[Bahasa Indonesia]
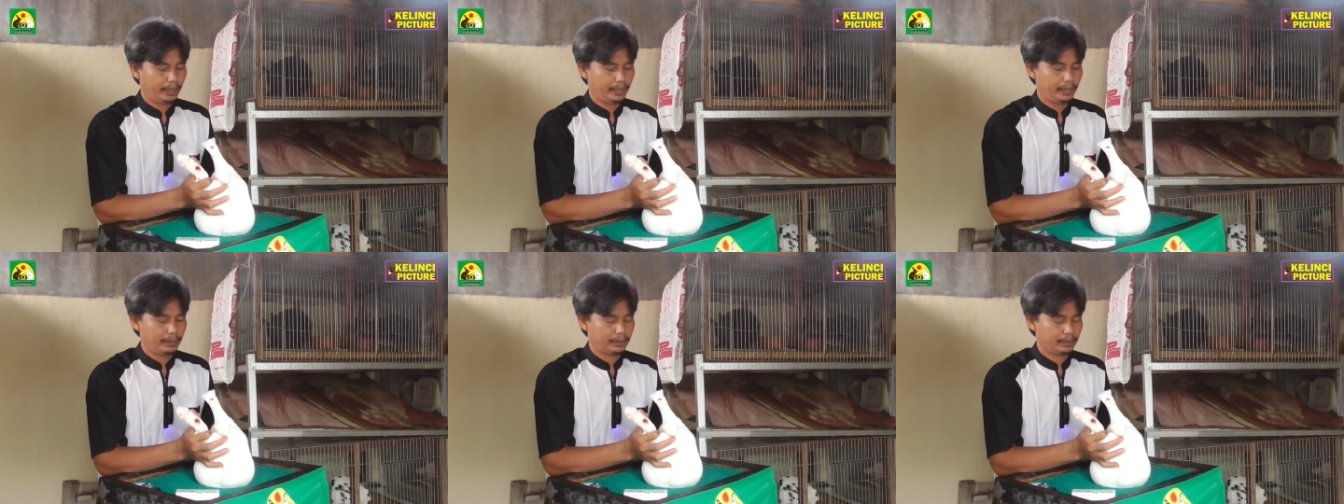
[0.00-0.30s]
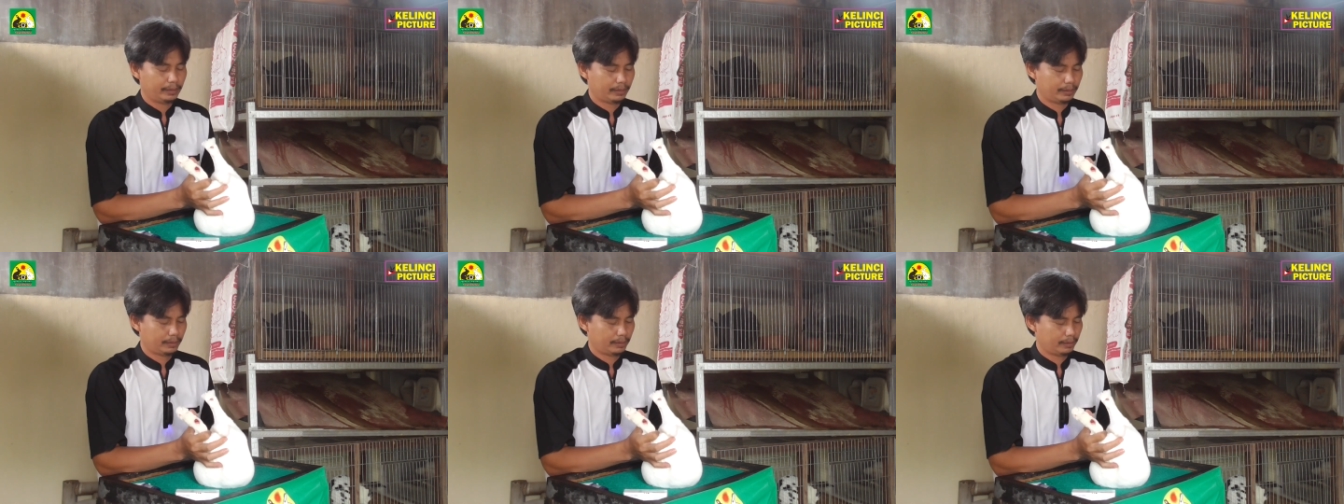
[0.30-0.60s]

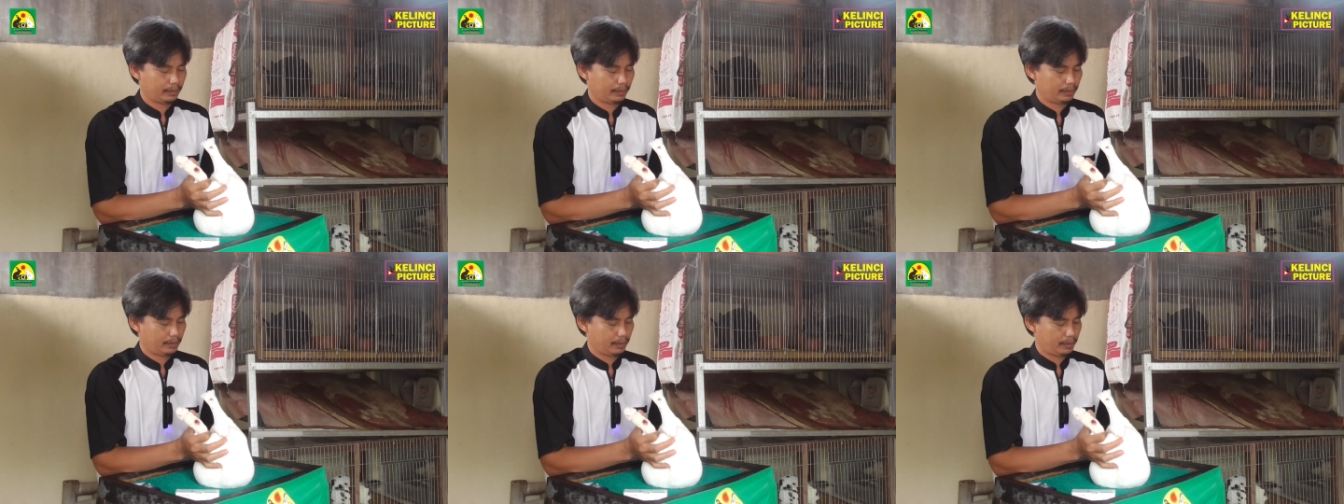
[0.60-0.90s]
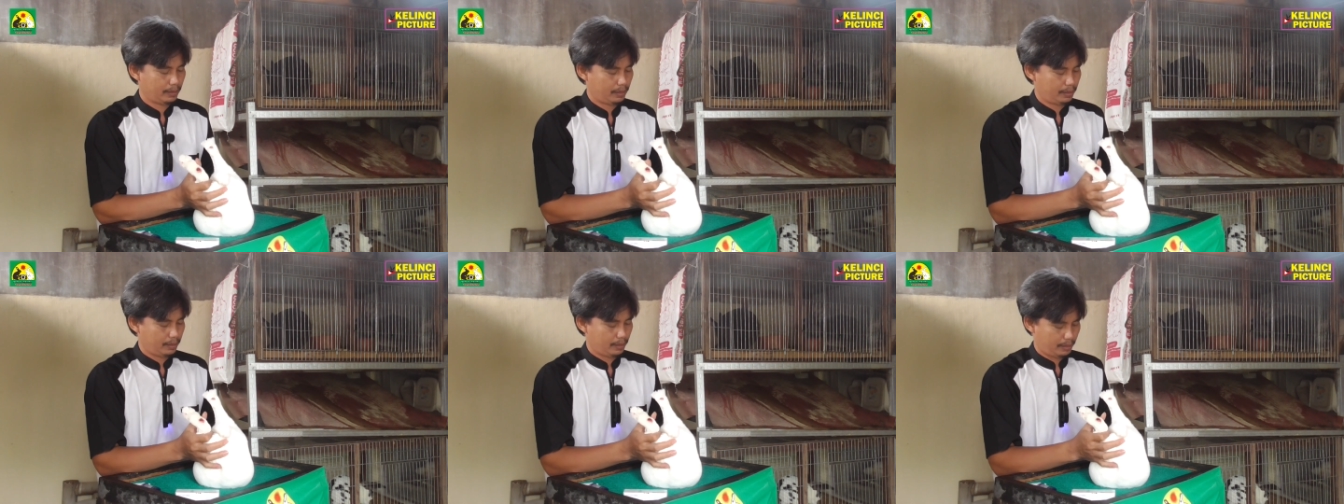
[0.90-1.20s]
ini
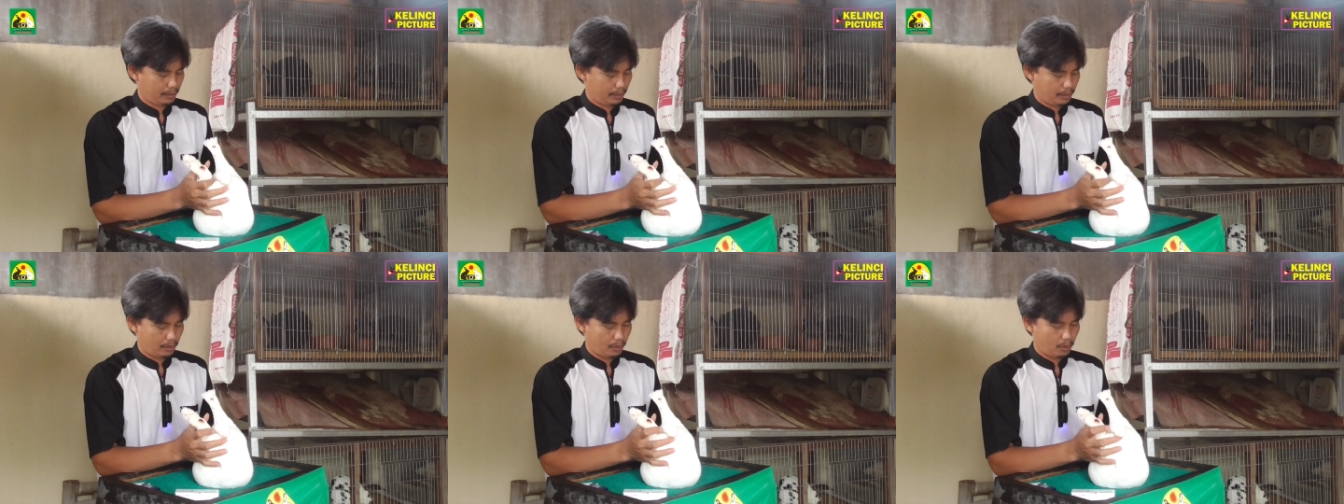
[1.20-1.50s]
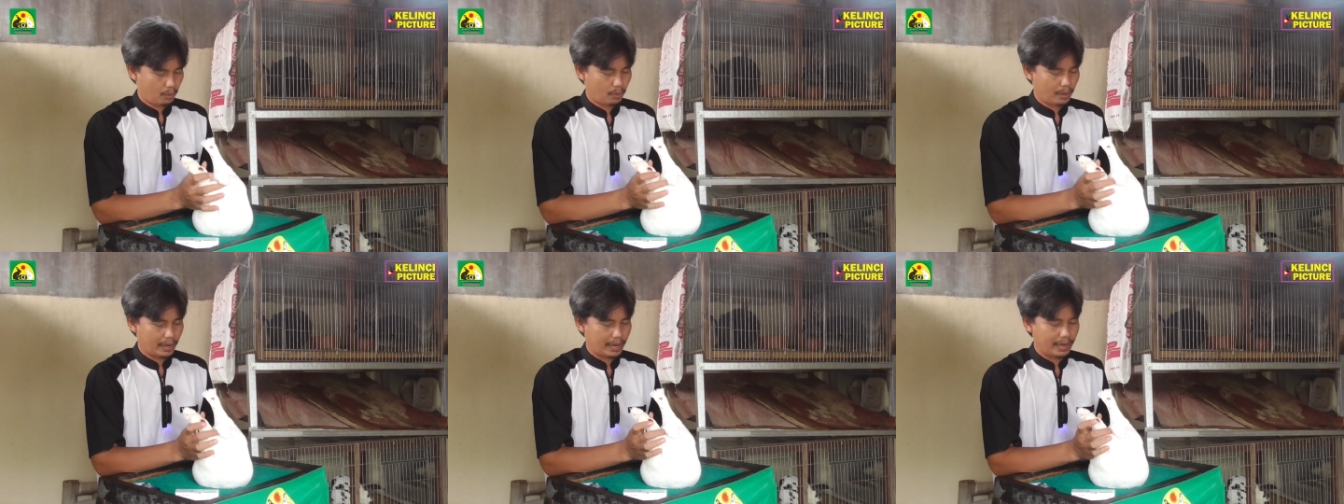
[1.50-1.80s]

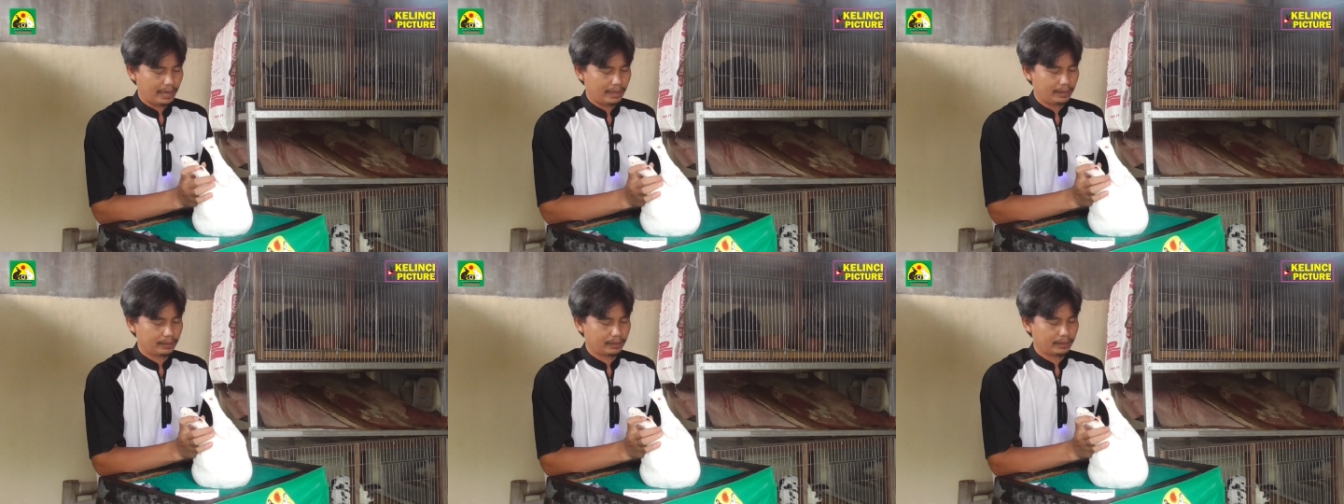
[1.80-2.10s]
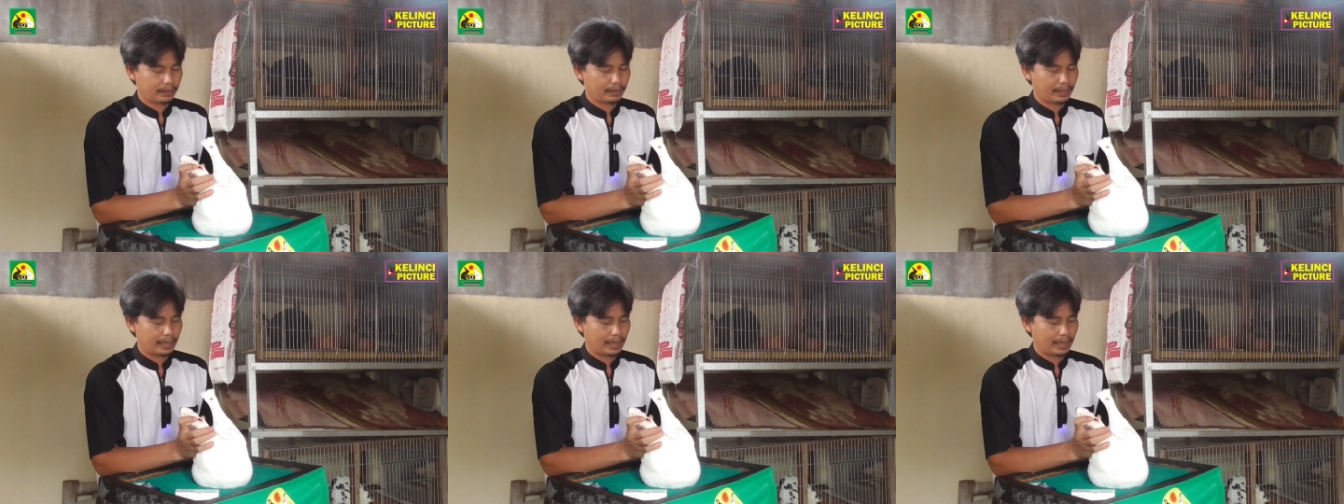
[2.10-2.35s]
luka